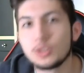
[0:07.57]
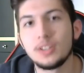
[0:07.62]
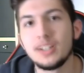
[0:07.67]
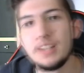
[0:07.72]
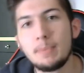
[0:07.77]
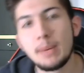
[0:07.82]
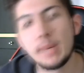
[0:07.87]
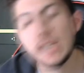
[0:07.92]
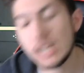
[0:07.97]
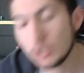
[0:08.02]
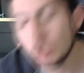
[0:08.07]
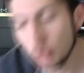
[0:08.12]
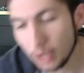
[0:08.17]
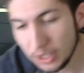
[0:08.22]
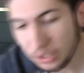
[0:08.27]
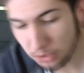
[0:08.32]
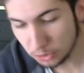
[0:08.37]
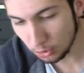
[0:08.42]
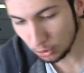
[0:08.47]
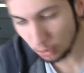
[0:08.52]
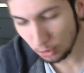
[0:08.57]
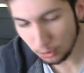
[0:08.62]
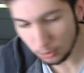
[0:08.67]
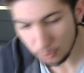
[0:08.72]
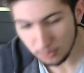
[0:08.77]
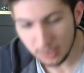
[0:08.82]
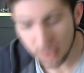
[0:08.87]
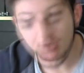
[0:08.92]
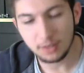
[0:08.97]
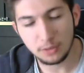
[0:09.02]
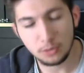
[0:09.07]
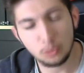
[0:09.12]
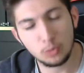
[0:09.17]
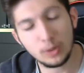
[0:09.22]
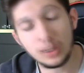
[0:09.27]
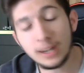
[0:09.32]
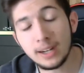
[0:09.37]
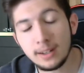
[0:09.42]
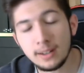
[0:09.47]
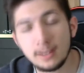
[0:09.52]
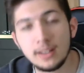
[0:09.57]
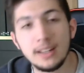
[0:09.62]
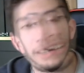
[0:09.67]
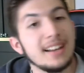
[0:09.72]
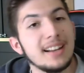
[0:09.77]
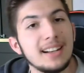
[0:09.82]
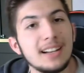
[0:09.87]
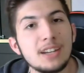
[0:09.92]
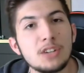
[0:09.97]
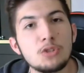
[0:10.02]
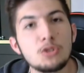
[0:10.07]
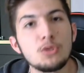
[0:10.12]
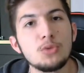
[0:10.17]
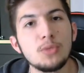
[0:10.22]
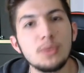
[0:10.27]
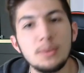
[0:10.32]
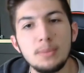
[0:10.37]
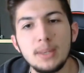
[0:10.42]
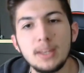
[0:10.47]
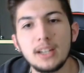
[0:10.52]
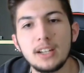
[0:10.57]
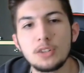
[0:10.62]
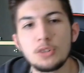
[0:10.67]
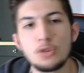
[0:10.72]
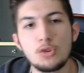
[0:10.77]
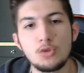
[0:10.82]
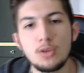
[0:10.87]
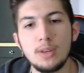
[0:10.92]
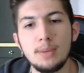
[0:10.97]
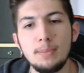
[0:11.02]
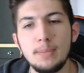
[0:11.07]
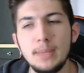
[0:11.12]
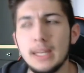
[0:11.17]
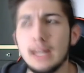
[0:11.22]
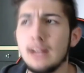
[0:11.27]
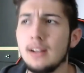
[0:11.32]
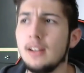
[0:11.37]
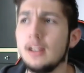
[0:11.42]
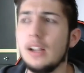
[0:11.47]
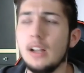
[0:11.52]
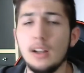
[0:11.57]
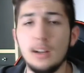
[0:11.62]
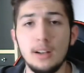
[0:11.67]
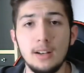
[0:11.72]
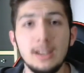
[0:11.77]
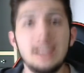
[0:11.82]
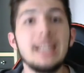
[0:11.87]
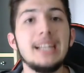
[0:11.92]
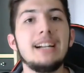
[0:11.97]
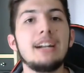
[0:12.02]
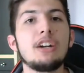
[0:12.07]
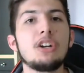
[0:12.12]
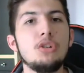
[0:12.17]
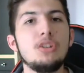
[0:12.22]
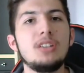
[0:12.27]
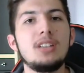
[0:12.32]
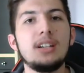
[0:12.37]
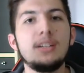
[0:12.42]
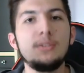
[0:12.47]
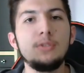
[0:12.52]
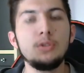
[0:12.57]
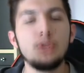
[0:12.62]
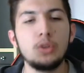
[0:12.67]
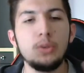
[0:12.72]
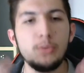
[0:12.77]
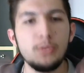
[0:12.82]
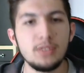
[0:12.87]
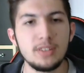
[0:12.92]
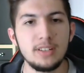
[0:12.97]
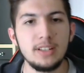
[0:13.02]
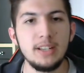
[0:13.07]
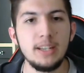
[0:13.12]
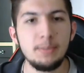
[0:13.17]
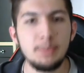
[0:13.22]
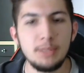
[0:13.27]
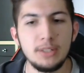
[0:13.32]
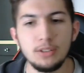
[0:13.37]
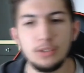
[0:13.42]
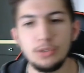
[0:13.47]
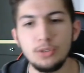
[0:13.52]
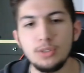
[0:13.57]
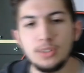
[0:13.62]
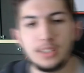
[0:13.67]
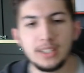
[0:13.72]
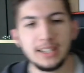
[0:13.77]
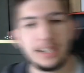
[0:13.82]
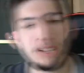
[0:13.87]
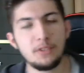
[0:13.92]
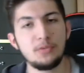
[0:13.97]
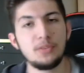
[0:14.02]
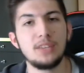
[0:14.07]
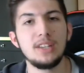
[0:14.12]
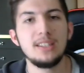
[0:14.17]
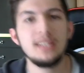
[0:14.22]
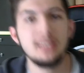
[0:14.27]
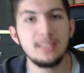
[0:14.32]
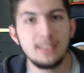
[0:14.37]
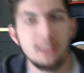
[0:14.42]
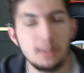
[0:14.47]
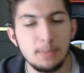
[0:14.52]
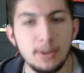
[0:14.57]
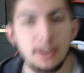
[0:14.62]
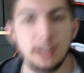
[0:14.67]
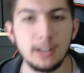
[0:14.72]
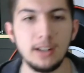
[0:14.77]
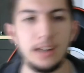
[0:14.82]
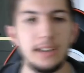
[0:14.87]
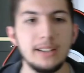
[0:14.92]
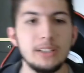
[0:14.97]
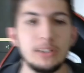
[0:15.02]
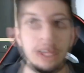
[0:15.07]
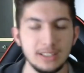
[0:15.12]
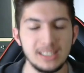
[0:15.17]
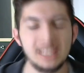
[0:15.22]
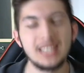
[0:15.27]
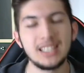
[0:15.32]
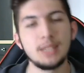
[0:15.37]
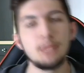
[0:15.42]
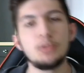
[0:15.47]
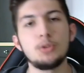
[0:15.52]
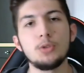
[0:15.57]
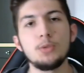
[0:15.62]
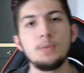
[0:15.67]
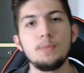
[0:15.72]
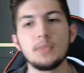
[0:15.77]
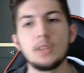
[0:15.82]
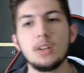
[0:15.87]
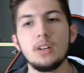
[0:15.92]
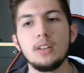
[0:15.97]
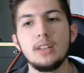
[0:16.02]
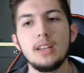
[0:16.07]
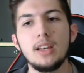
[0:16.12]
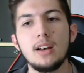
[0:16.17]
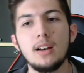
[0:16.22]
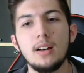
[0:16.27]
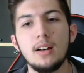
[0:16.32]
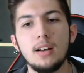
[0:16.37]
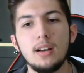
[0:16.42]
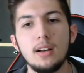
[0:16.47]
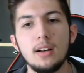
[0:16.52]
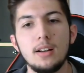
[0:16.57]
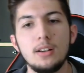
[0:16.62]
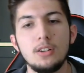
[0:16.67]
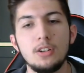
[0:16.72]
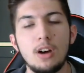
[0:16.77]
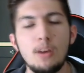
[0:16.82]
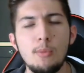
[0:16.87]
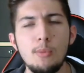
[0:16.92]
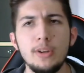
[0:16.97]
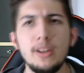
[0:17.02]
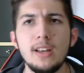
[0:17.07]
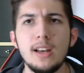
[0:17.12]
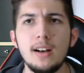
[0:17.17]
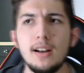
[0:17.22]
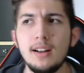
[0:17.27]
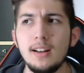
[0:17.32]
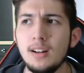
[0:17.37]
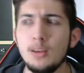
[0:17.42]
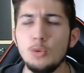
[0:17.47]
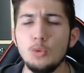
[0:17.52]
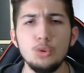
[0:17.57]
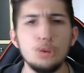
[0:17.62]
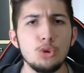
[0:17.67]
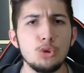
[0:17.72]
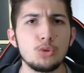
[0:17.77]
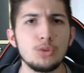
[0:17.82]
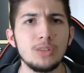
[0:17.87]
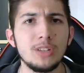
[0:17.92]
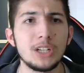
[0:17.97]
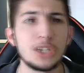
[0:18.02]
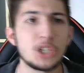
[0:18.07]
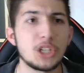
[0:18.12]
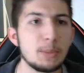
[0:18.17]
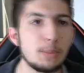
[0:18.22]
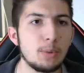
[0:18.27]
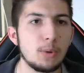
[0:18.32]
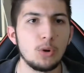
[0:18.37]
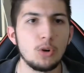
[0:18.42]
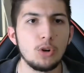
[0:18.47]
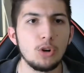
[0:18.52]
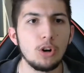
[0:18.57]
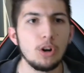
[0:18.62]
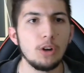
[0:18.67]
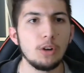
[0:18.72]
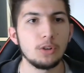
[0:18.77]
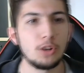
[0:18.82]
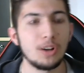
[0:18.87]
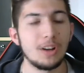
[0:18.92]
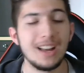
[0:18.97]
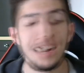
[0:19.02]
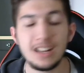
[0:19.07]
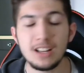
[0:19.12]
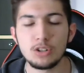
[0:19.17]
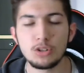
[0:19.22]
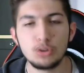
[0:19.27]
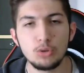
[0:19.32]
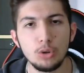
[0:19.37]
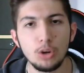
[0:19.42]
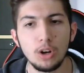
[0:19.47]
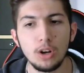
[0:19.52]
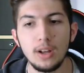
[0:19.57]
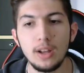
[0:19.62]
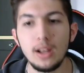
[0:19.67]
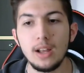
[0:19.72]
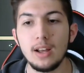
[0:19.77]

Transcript: je connais pas la Corée de ce truc, mais en tout cas, la chanson est bien, la chanson est bien. Les gars, juste avant de commencer l'épisode de DLF, n'hésitez pas à aller dans la description. Euh, il y a normalement il y a un ou deux sondages, je sais pas encore, un sûr.